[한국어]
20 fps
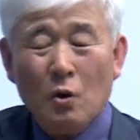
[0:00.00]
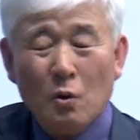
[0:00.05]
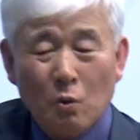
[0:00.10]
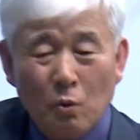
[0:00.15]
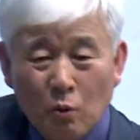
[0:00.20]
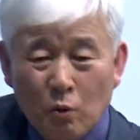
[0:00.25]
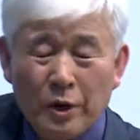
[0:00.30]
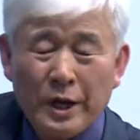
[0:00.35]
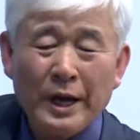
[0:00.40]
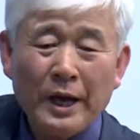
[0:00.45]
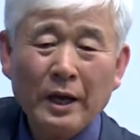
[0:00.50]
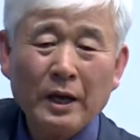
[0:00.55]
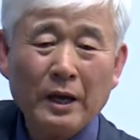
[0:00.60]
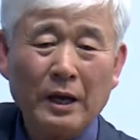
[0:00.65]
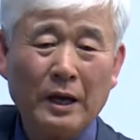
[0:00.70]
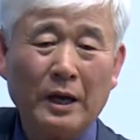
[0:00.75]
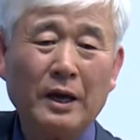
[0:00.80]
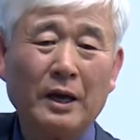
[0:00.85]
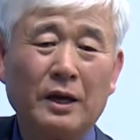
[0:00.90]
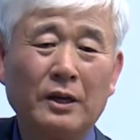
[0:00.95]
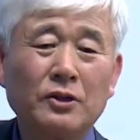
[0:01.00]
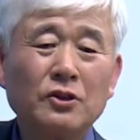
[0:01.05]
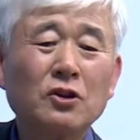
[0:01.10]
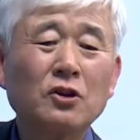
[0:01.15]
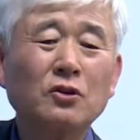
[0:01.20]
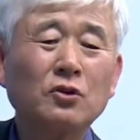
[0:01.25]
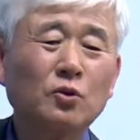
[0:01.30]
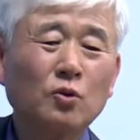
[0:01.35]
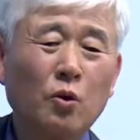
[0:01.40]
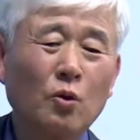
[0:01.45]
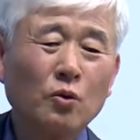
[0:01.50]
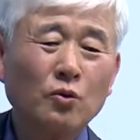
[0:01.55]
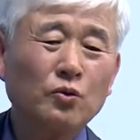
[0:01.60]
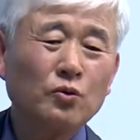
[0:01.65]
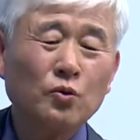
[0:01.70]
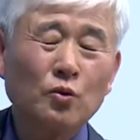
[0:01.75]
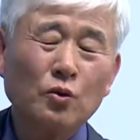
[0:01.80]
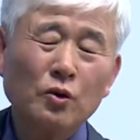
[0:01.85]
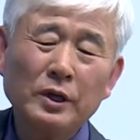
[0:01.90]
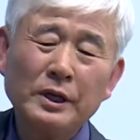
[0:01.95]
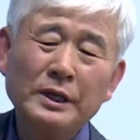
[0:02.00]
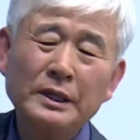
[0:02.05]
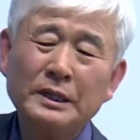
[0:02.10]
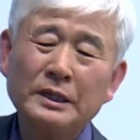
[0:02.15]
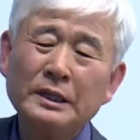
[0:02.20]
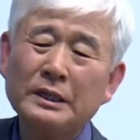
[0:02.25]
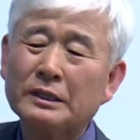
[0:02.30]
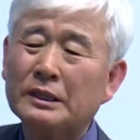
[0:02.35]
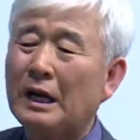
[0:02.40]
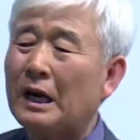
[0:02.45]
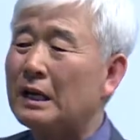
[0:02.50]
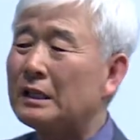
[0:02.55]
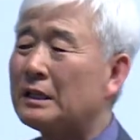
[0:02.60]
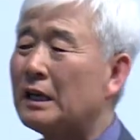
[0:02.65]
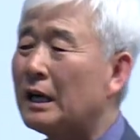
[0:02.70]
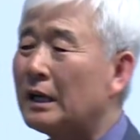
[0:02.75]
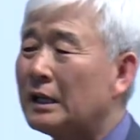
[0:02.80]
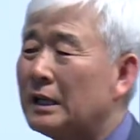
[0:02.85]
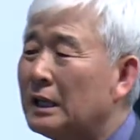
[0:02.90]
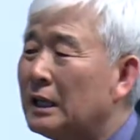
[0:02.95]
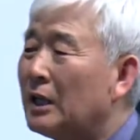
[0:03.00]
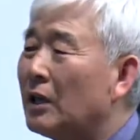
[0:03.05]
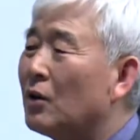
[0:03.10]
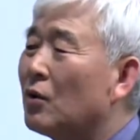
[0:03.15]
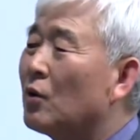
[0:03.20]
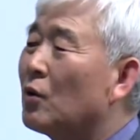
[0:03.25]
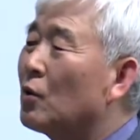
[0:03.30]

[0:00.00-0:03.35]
우리에게 전통 윤리 사상이